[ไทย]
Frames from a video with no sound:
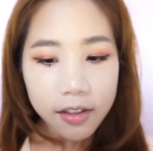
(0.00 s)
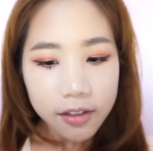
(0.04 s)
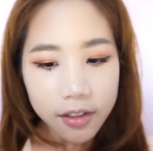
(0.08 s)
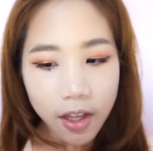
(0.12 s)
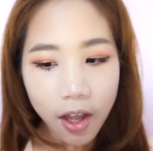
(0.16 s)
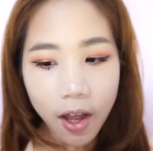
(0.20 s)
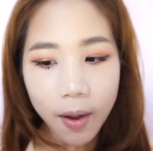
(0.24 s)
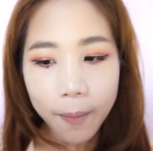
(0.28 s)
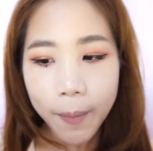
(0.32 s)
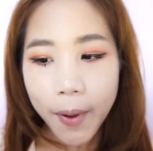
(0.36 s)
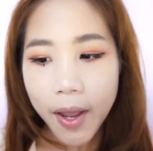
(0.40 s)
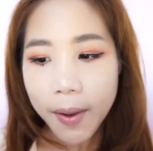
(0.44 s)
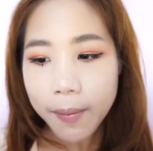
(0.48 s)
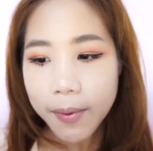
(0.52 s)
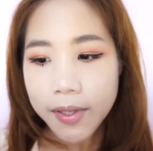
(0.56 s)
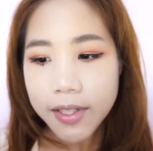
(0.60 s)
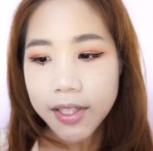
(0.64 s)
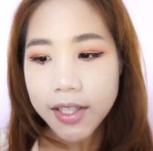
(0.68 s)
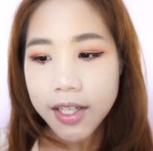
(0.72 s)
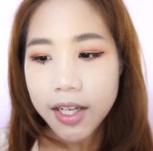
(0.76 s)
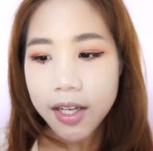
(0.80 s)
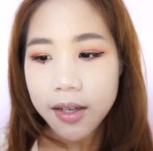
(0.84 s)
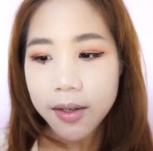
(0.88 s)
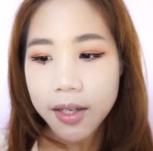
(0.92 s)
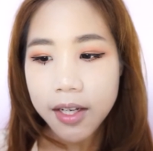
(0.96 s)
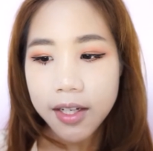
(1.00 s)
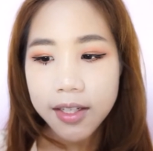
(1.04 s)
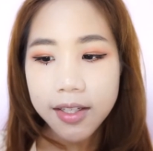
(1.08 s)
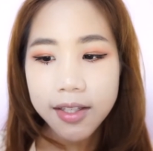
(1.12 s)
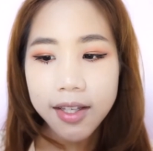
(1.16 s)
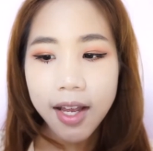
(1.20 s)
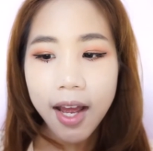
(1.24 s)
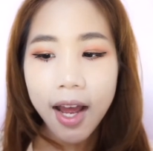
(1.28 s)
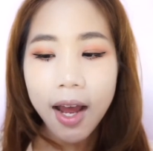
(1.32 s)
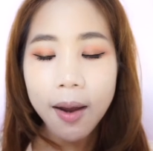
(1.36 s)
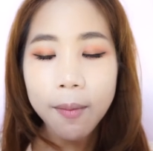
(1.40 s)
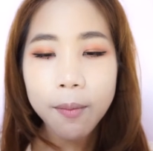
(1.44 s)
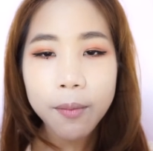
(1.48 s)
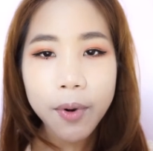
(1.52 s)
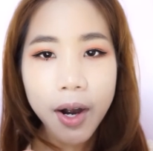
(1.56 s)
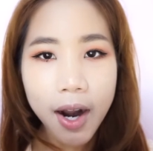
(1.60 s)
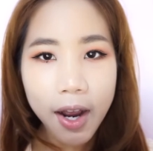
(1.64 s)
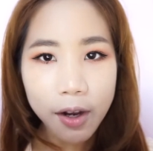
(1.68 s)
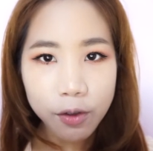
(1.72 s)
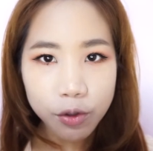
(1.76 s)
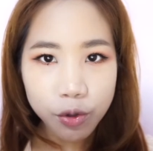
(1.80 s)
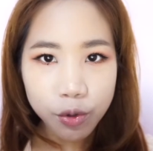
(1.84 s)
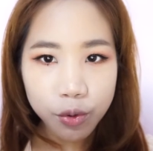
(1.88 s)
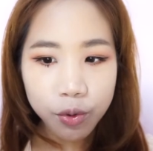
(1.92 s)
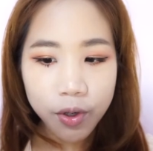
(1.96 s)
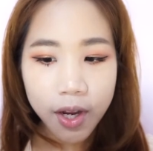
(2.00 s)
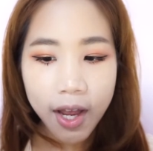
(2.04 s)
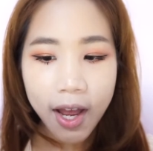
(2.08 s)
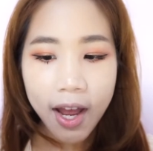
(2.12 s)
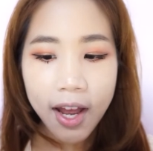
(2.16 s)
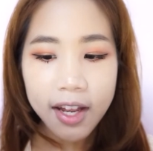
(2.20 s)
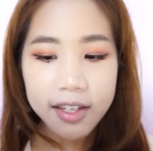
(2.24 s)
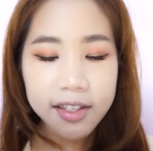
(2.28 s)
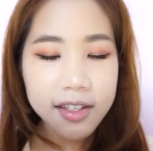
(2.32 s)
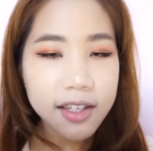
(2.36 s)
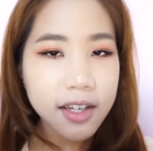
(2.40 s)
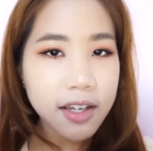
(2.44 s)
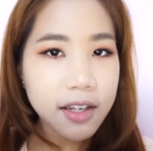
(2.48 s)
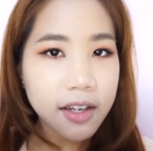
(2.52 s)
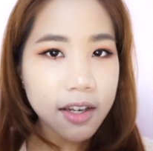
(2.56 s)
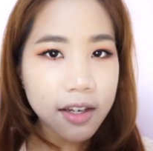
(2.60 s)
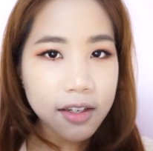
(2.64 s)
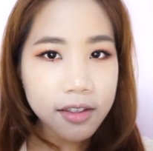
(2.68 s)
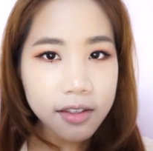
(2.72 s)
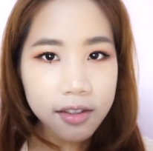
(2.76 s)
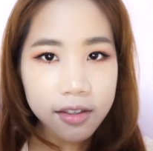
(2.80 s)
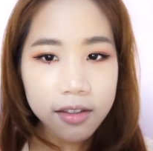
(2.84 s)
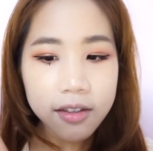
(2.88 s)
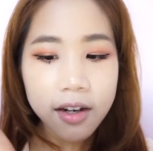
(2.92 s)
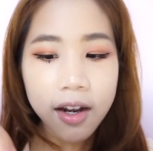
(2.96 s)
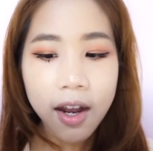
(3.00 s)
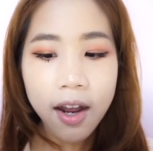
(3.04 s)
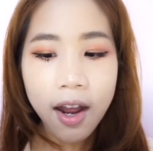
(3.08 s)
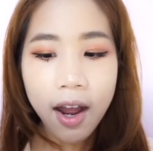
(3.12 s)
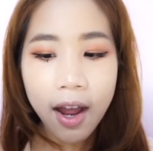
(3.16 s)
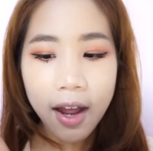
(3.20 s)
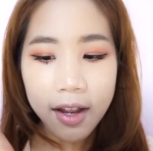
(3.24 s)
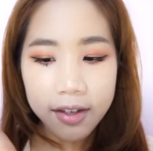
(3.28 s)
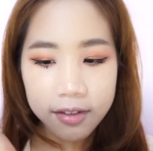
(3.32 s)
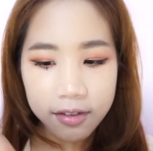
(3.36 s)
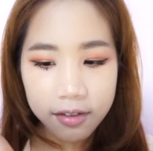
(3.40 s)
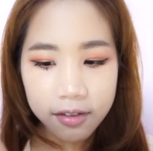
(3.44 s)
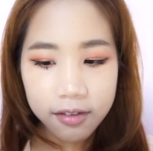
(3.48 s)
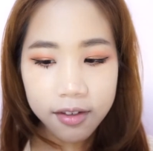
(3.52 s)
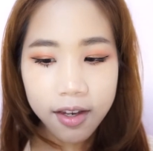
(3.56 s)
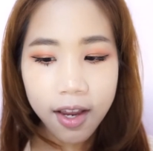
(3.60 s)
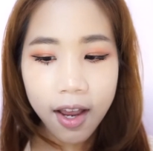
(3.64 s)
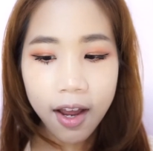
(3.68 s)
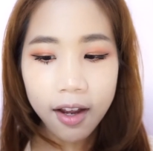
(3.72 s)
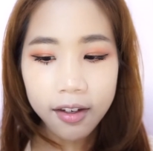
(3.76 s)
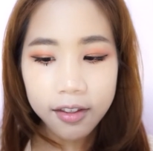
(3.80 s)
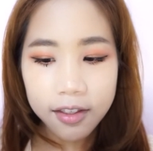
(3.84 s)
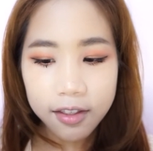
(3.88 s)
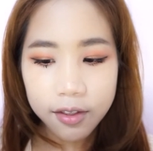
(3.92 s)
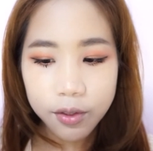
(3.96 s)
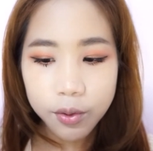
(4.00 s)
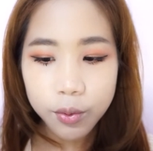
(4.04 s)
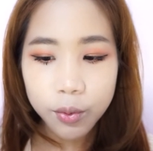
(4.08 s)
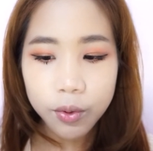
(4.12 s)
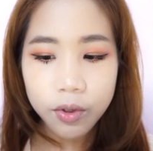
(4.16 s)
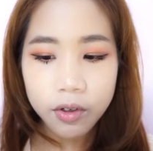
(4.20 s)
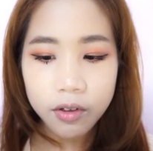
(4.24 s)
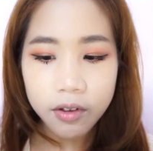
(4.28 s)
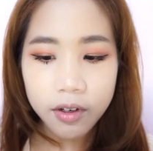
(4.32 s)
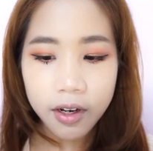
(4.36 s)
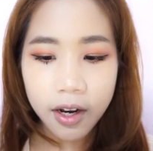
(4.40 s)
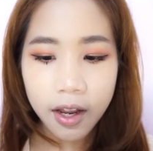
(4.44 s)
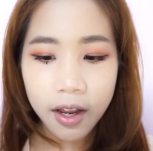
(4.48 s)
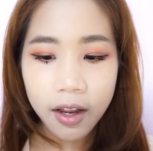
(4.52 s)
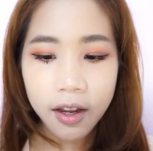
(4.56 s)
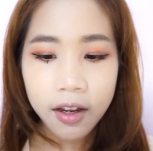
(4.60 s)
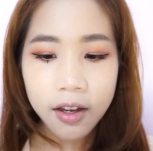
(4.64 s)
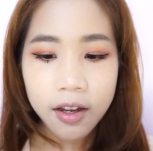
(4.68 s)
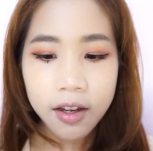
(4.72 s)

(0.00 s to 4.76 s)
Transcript: ต่อไปเป็นสีที่3 Brown Sugar สีนี้หาซื้อยากที่สุดเลยนะ